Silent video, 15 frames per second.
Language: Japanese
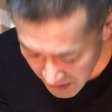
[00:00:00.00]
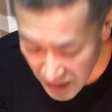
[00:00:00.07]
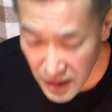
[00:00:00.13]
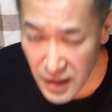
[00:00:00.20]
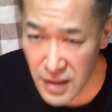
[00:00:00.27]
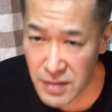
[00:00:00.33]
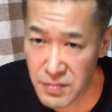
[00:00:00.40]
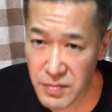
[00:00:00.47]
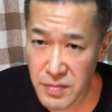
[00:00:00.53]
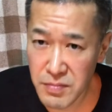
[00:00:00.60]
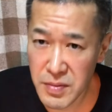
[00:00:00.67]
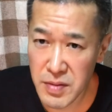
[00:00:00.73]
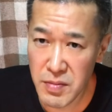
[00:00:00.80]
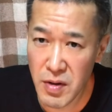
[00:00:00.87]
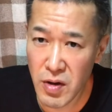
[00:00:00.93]
ターさんが
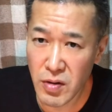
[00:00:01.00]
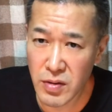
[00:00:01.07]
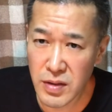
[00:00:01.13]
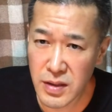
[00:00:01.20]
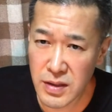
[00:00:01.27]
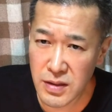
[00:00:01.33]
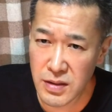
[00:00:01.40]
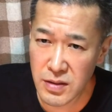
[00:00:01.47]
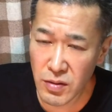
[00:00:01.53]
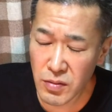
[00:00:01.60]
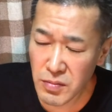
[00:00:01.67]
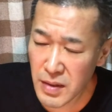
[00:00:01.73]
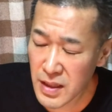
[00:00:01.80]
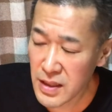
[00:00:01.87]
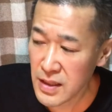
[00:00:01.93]
微妙にほ
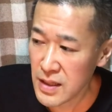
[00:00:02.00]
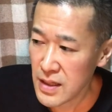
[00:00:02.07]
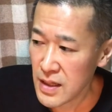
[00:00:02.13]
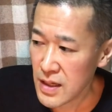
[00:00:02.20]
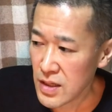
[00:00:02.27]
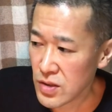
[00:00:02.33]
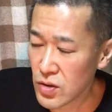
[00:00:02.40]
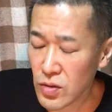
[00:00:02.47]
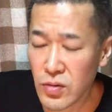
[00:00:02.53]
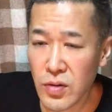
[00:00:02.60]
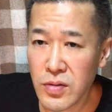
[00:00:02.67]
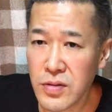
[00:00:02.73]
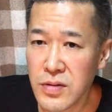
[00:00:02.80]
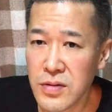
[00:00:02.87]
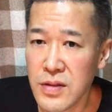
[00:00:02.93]
んまにちょっ
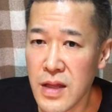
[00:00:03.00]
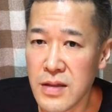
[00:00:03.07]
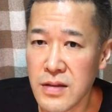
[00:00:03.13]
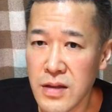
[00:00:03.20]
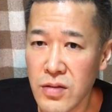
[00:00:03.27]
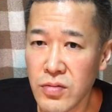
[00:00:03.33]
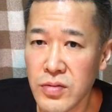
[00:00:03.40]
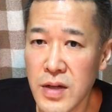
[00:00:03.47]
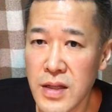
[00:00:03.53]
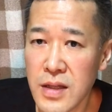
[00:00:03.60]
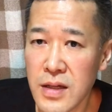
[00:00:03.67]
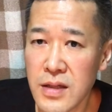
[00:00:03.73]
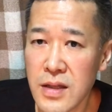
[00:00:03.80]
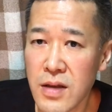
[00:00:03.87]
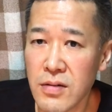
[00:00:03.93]
とずつですけど増え
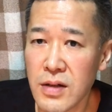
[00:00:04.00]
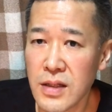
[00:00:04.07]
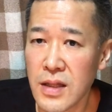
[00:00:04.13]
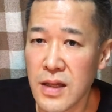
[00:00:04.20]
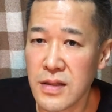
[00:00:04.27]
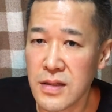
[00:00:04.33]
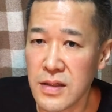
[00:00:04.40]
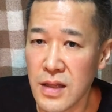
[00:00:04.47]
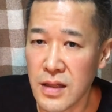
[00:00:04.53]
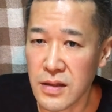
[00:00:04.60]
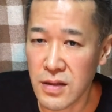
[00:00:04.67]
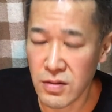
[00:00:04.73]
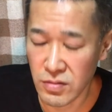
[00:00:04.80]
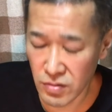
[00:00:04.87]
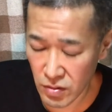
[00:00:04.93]
てきてる形になっ
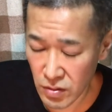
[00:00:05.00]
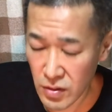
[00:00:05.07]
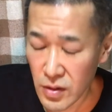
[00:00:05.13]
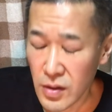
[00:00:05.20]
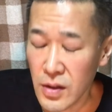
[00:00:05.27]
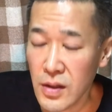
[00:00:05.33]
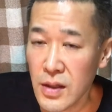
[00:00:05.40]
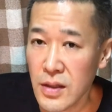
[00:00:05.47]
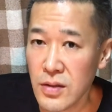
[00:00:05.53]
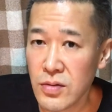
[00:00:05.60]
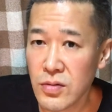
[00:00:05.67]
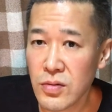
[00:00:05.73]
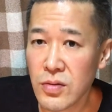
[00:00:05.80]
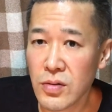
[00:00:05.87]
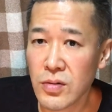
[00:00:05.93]
てると
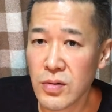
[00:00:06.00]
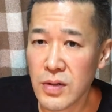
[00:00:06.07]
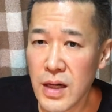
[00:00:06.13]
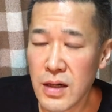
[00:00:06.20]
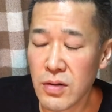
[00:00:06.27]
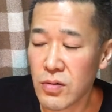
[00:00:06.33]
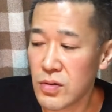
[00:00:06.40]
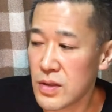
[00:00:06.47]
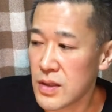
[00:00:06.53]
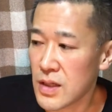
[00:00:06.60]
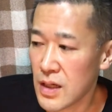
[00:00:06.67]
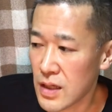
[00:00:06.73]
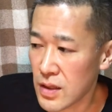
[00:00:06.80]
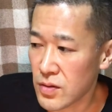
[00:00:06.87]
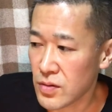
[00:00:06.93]
いうことがこういい
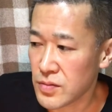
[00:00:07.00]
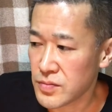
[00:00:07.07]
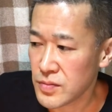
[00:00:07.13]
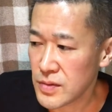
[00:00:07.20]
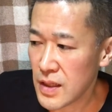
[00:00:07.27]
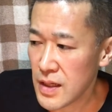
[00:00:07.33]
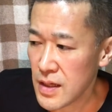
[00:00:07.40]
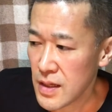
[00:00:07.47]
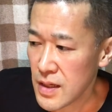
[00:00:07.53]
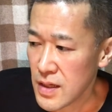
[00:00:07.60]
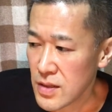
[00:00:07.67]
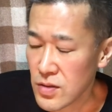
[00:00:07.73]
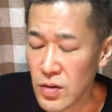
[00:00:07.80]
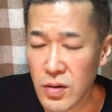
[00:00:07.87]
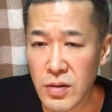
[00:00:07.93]
かなと。で
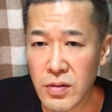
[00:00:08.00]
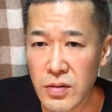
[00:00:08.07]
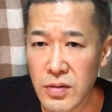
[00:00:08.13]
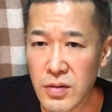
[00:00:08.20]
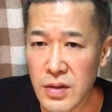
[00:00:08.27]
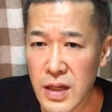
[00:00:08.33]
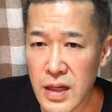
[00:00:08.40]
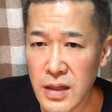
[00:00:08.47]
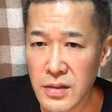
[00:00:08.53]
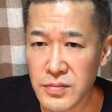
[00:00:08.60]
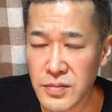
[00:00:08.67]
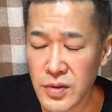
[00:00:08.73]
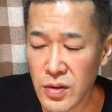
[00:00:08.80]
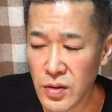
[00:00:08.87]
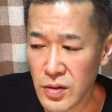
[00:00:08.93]
それも
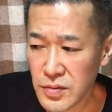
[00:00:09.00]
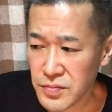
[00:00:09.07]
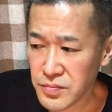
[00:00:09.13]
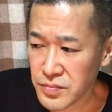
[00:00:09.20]
その